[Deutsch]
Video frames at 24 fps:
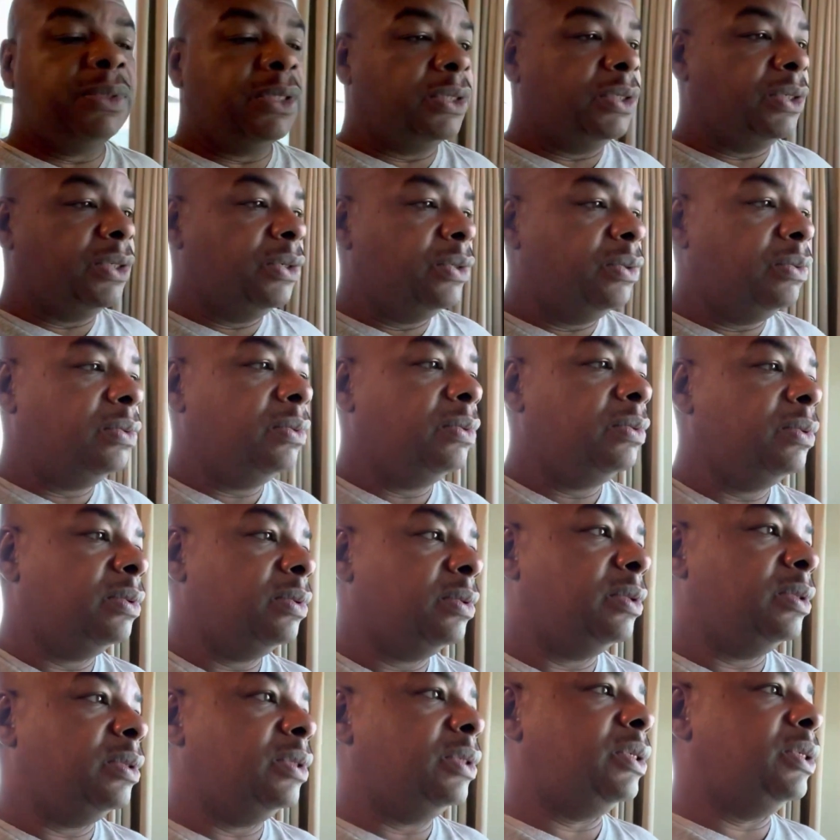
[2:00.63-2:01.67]
Neues
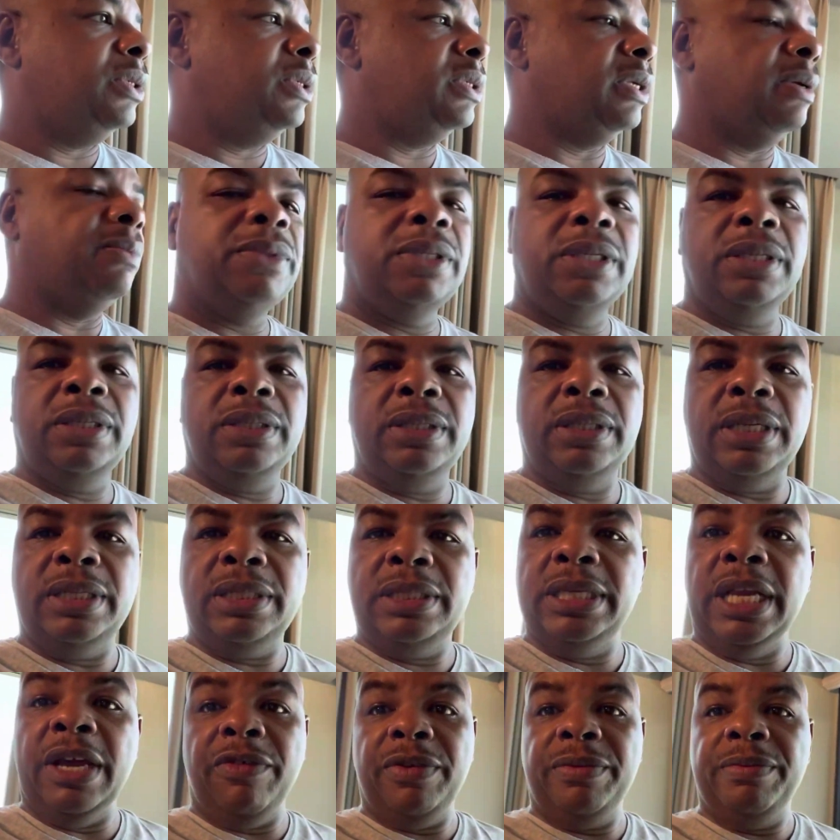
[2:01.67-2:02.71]
und dazu
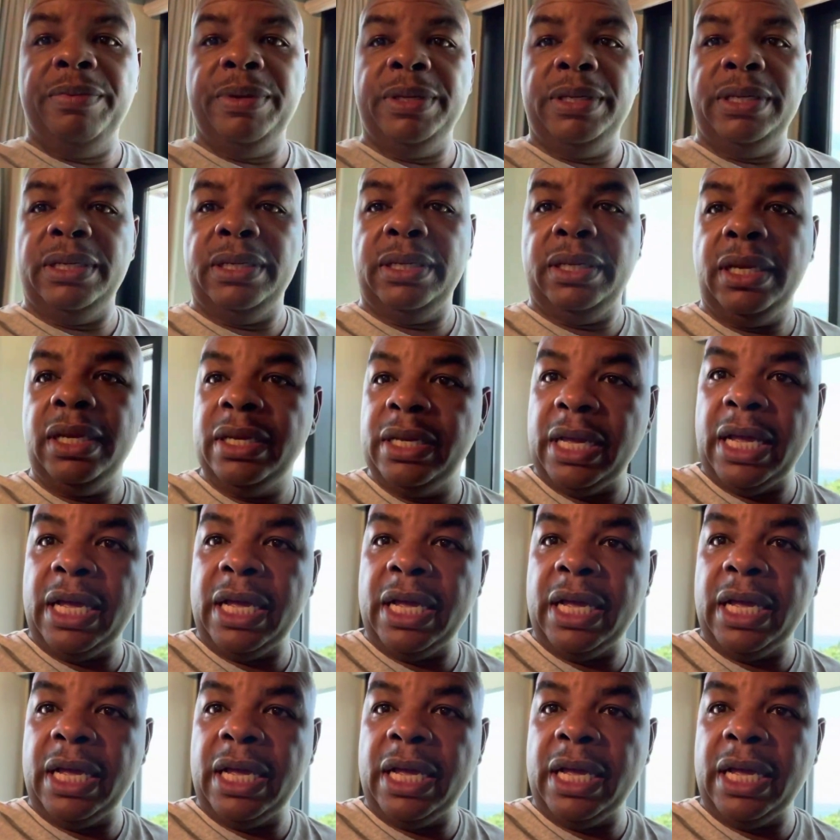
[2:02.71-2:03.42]
ist das noch etwas,